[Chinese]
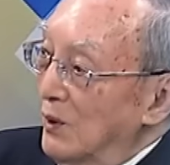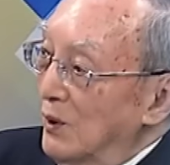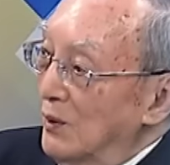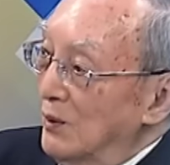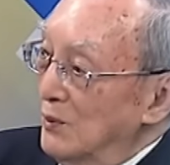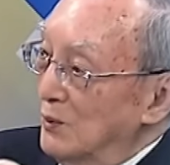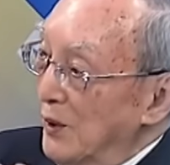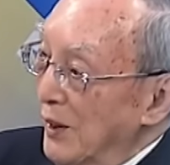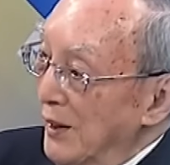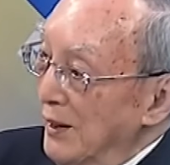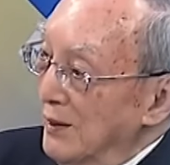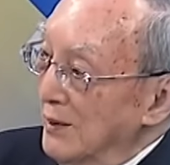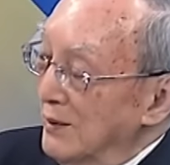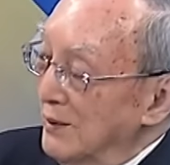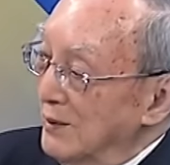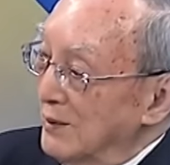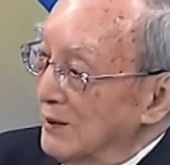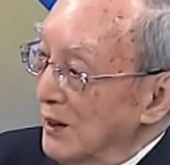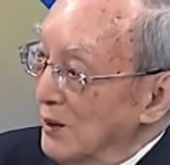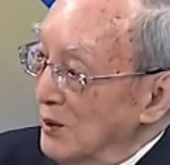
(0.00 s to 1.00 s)
所以
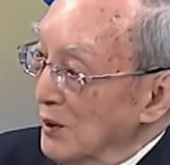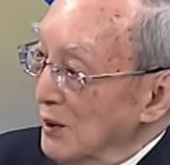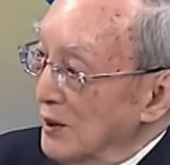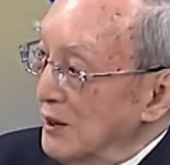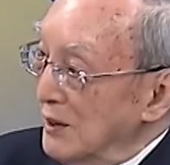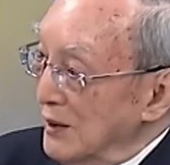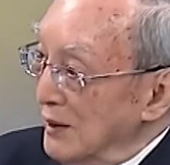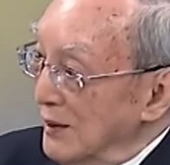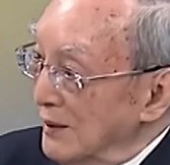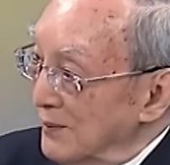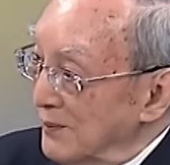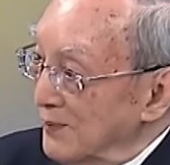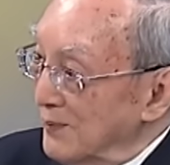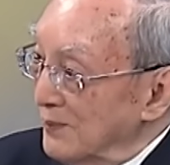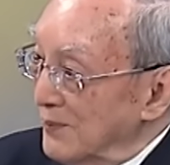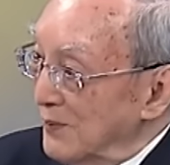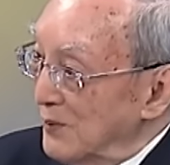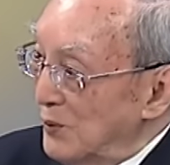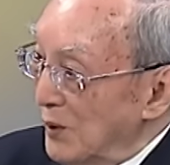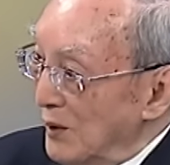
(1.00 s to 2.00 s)
这就是
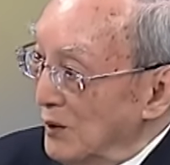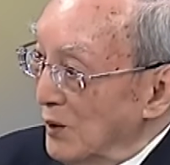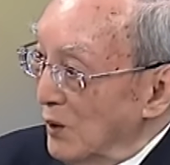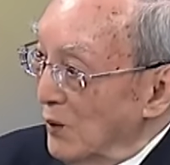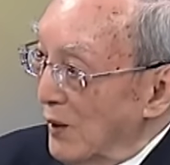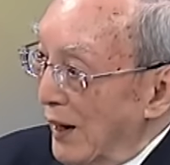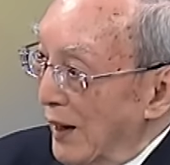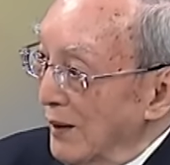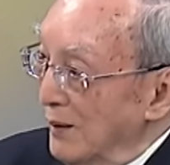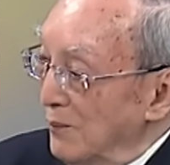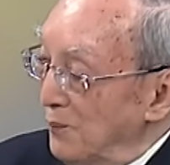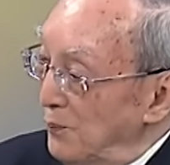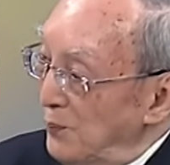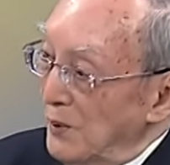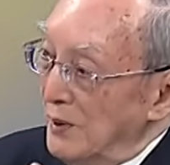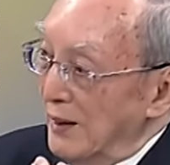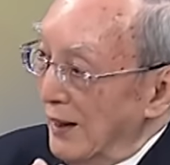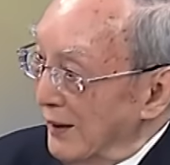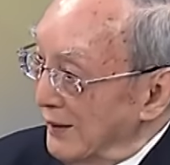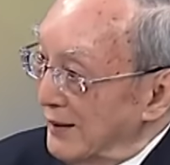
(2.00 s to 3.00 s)
全球化必
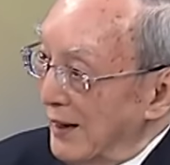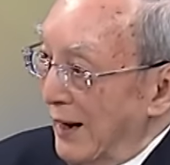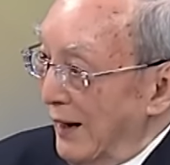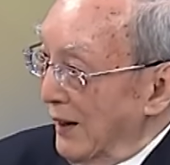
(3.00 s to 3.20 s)
然带来